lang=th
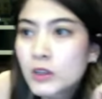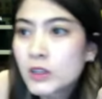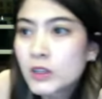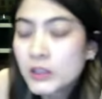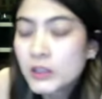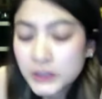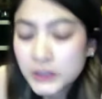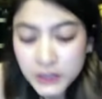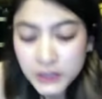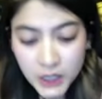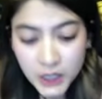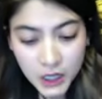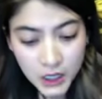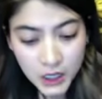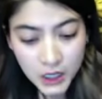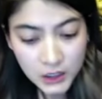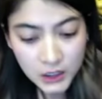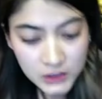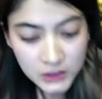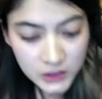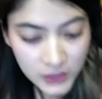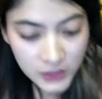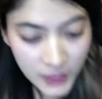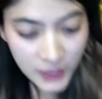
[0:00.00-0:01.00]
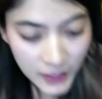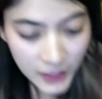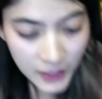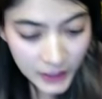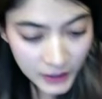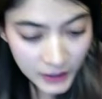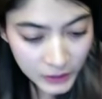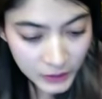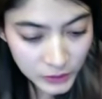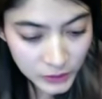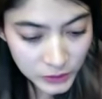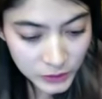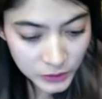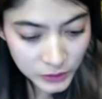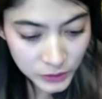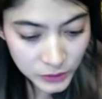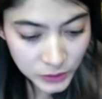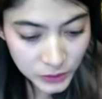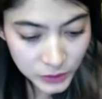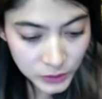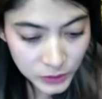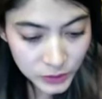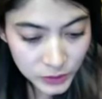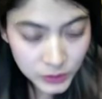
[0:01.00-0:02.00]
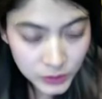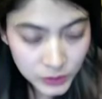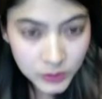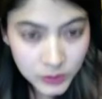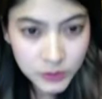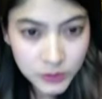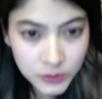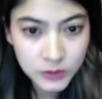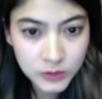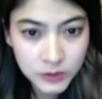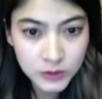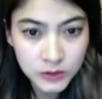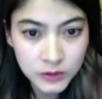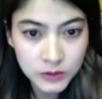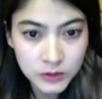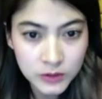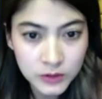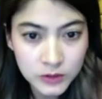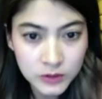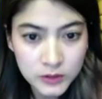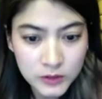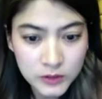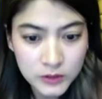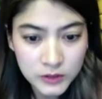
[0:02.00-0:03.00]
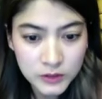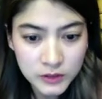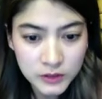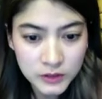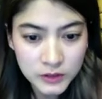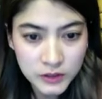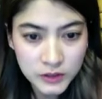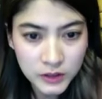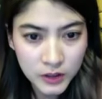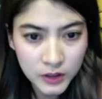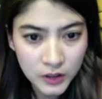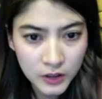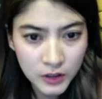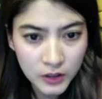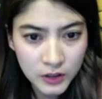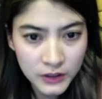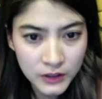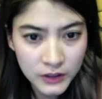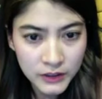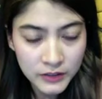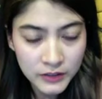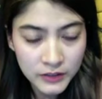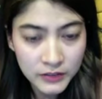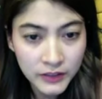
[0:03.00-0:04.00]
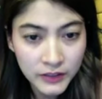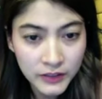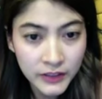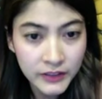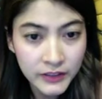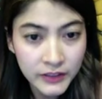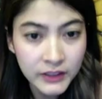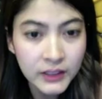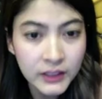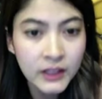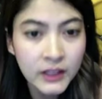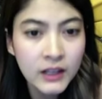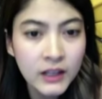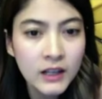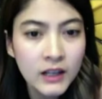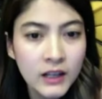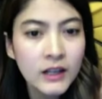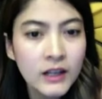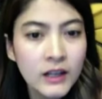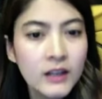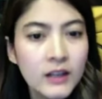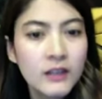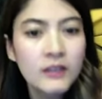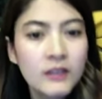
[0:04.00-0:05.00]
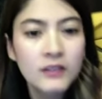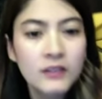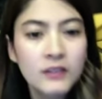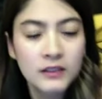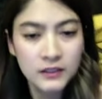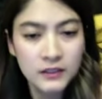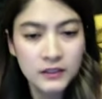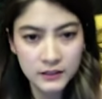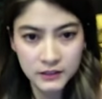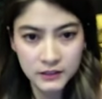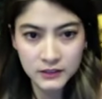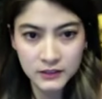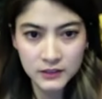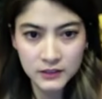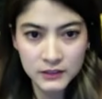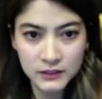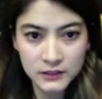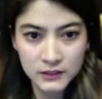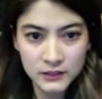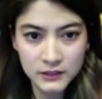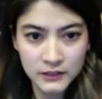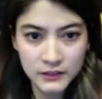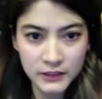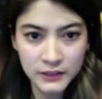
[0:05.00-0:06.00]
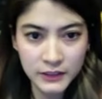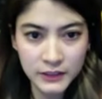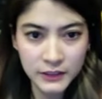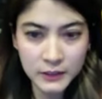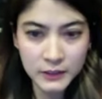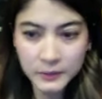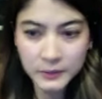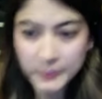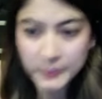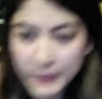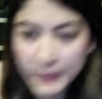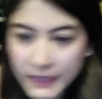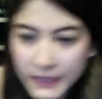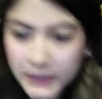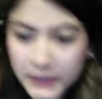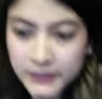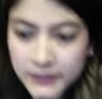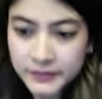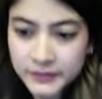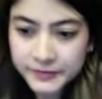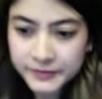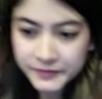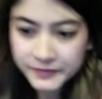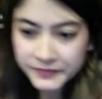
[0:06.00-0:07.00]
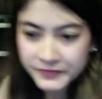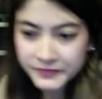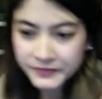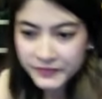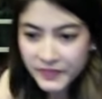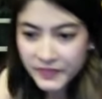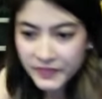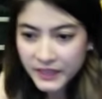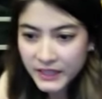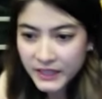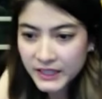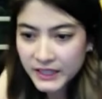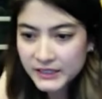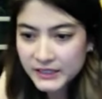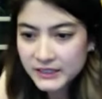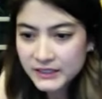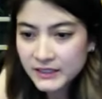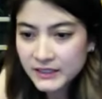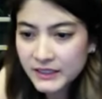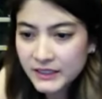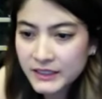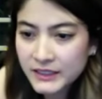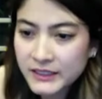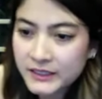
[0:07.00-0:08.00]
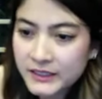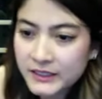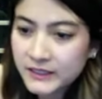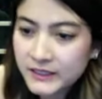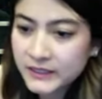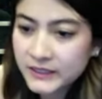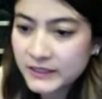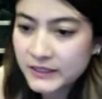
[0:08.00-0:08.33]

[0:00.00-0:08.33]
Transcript: หน้าฉันขาวจุงขอหลีไฟหน่อยนะคะ ดีขึ้นไหมน่าจะดีขึ้น